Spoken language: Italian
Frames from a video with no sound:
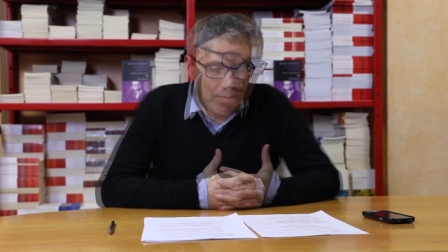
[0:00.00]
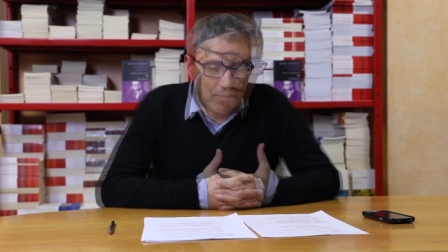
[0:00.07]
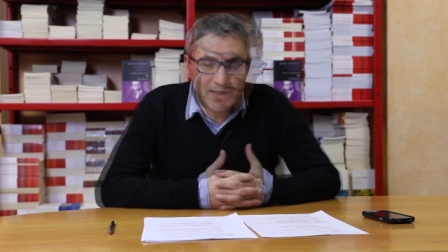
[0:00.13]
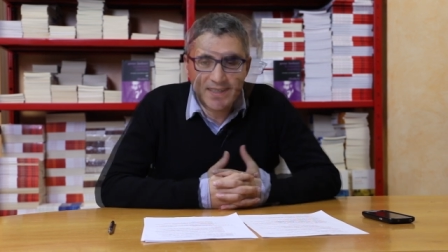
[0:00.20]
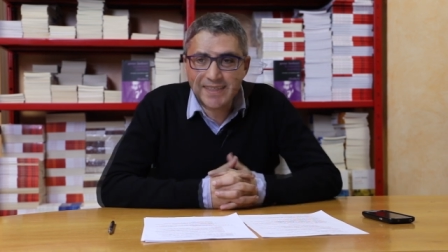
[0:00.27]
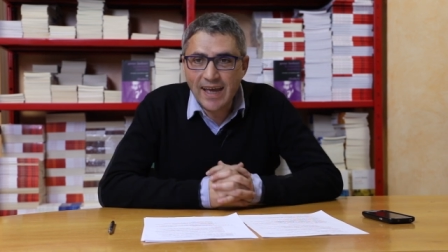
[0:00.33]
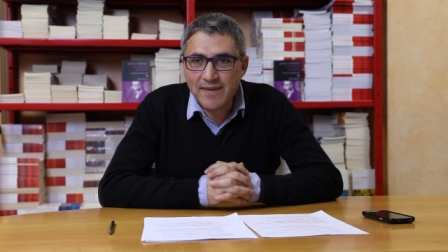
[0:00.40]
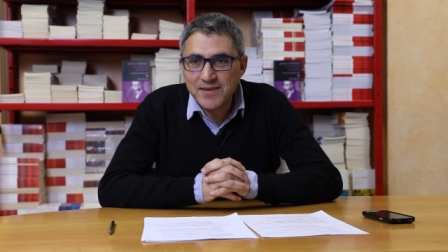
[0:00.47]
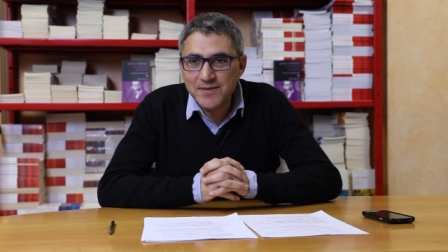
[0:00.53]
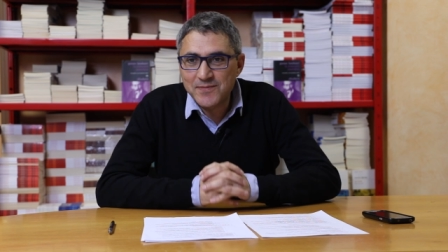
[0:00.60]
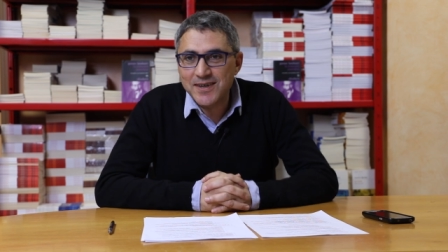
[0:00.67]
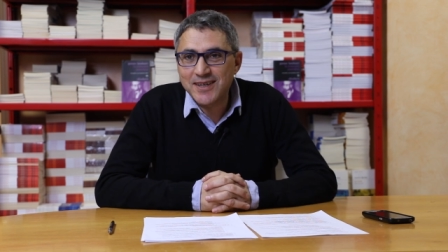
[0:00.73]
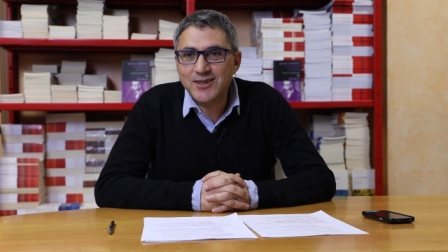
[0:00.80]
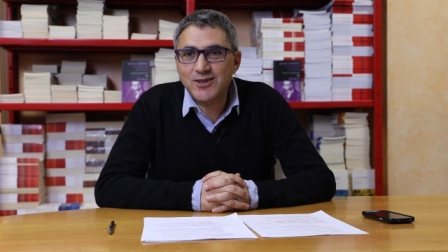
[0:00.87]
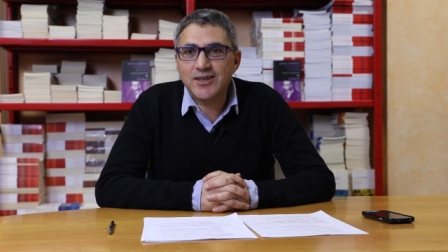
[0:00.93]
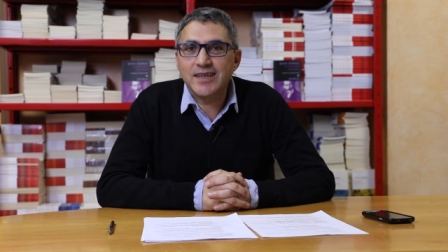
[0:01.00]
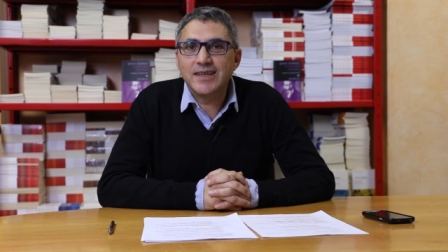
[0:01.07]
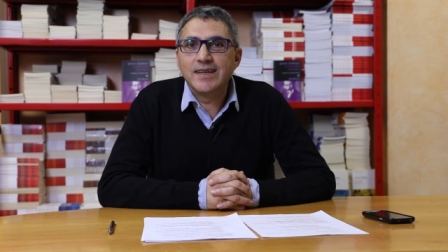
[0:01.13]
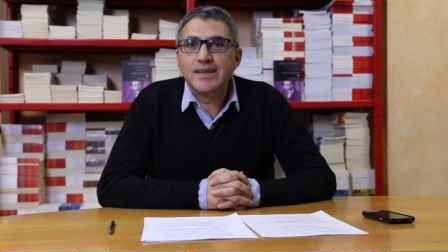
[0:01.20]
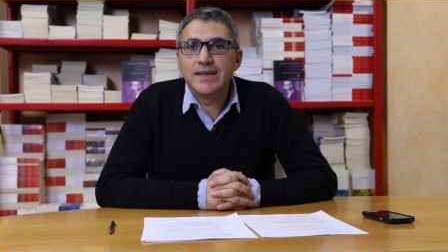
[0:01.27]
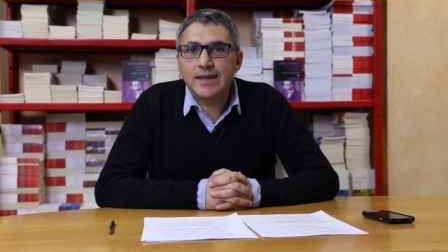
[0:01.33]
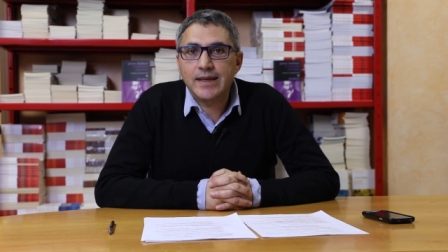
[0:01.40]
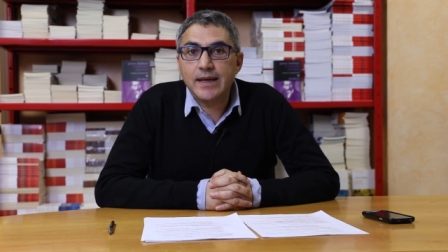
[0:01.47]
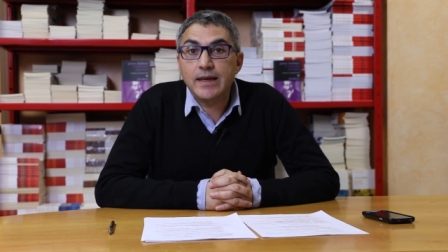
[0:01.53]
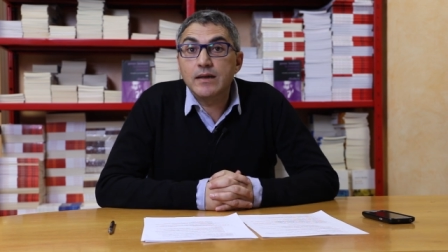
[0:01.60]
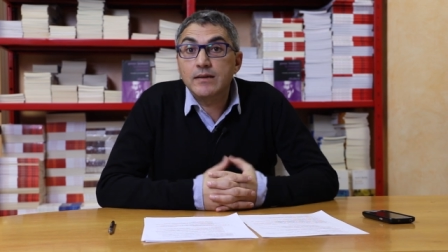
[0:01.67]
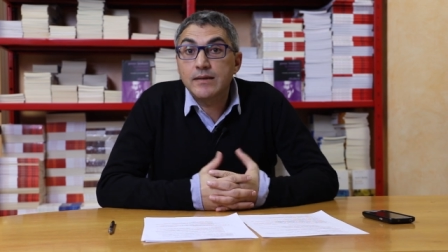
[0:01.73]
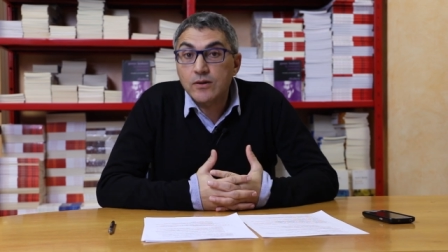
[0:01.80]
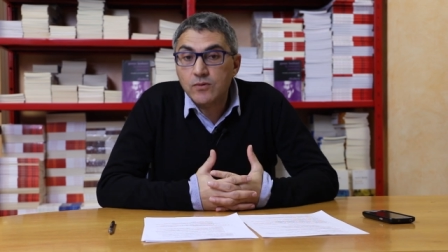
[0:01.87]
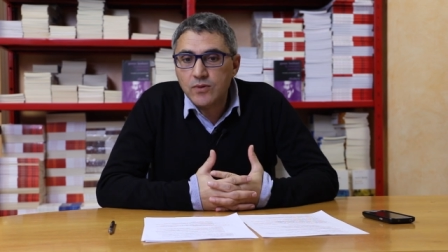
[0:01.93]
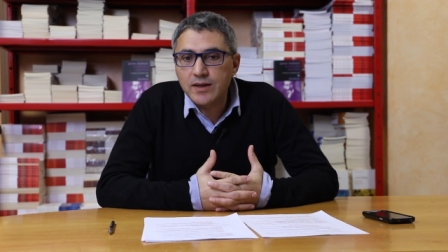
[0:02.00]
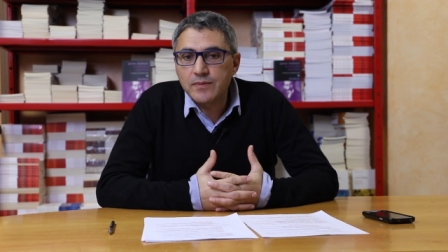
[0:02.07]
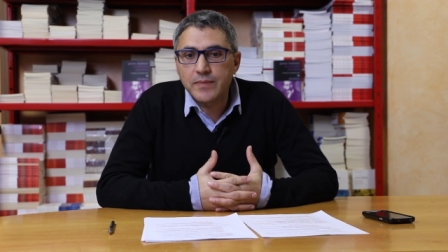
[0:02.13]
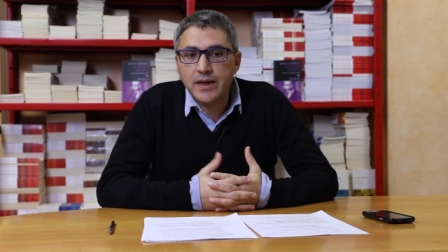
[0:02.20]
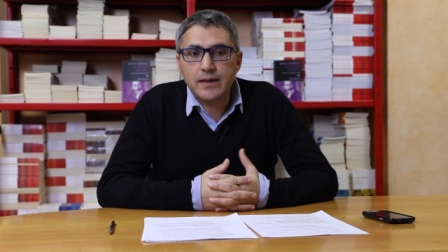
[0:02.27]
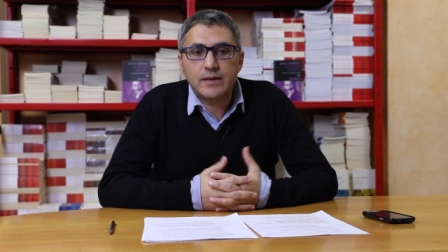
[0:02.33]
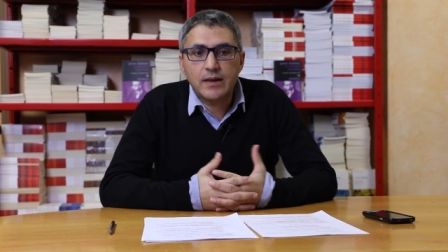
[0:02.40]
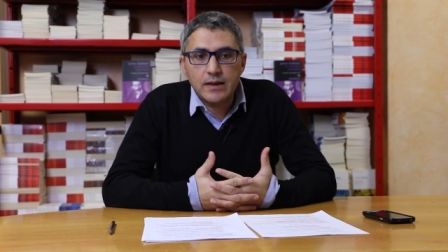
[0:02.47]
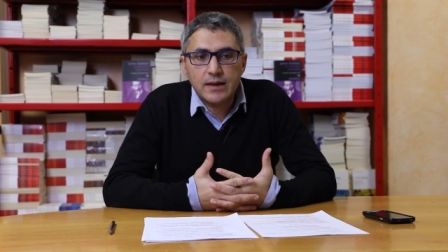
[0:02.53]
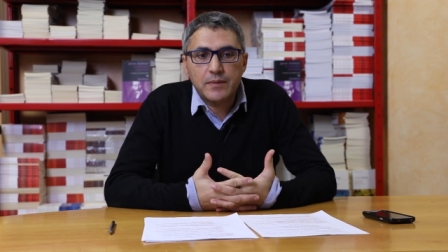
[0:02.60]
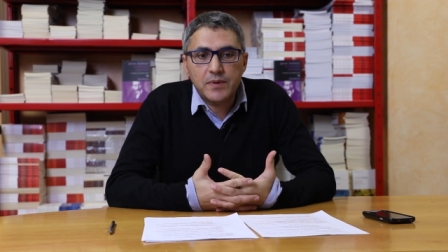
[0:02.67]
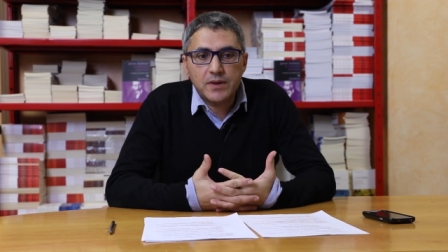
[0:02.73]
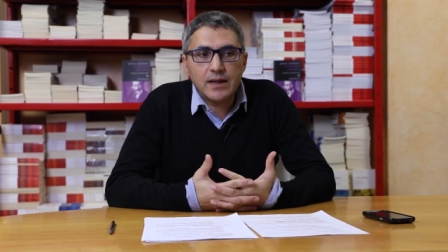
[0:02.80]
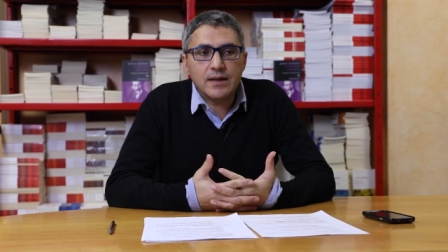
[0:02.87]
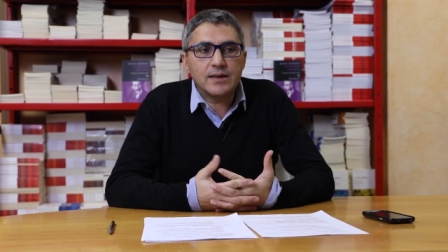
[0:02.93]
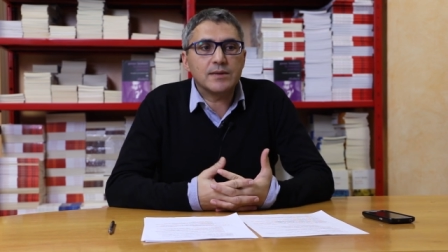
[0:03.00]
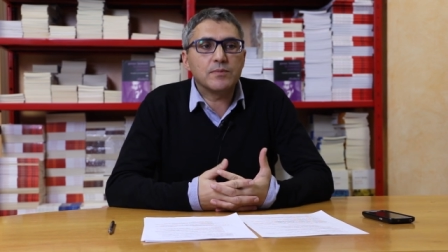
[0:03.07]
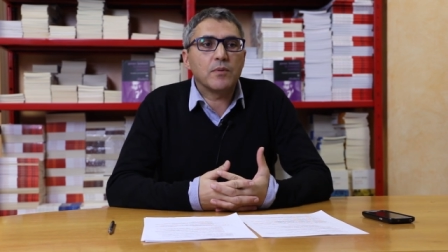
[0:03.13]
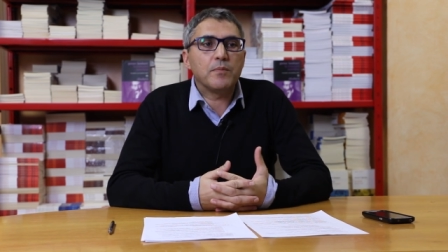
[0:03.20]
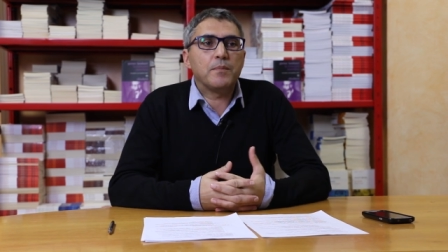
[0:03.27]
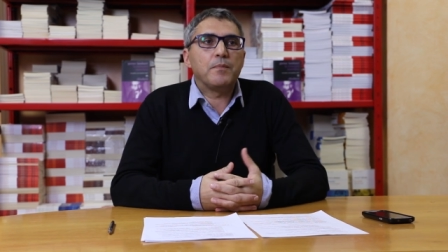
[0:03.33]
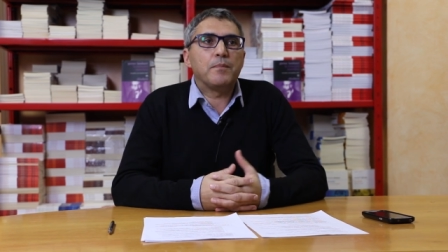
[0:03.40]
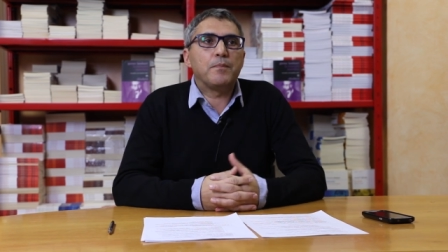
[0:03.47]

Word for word: Pensava invece che naturalmente il capitalismo